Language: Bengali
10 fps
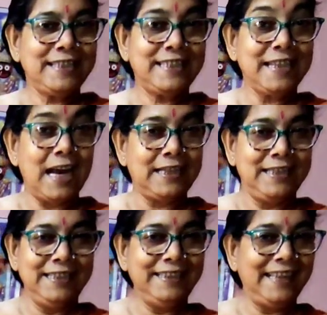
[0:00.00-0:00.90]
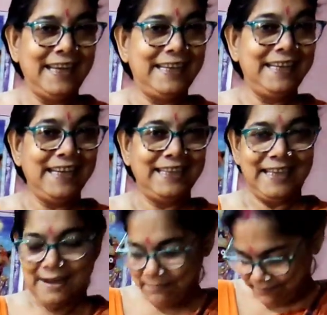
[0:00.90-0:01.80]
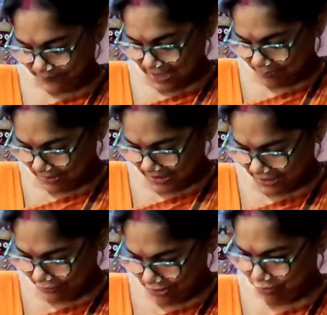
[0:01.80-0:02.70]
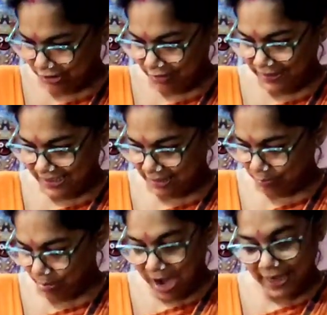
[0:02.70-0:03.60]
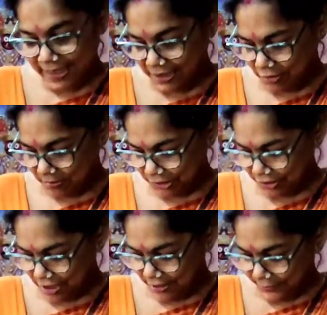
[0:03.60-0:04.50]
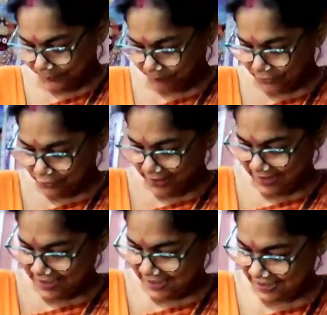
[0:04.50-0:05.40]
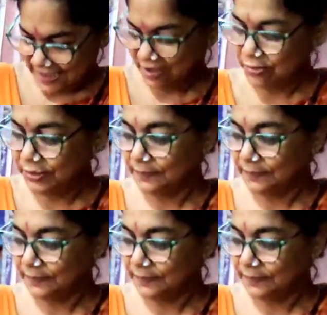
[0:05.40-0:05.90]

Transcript: চাটনি দেখিয়ে দিলাম আপনারা যদি কোথাও এখানে পান এই টমাটা করে খেয়ে দেখুন